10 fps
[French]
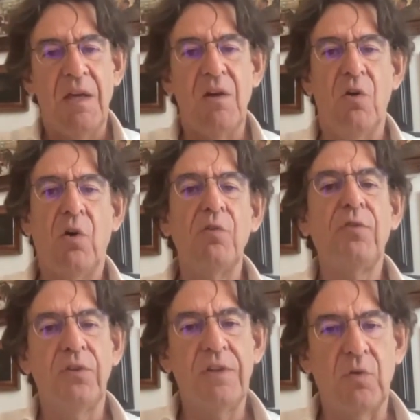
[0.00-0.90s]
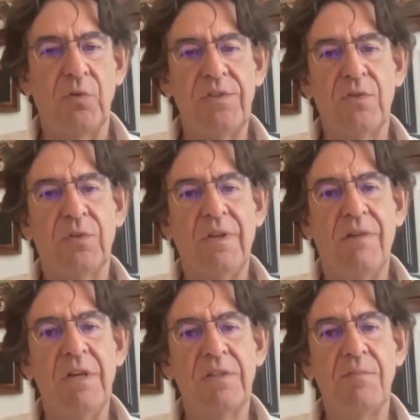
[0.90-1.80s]
et en leur offrant des conditions de
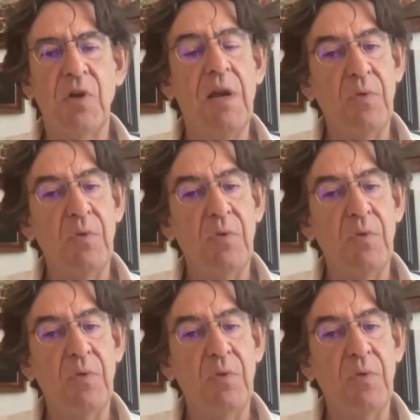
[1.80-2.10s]
travail exceptionnelles.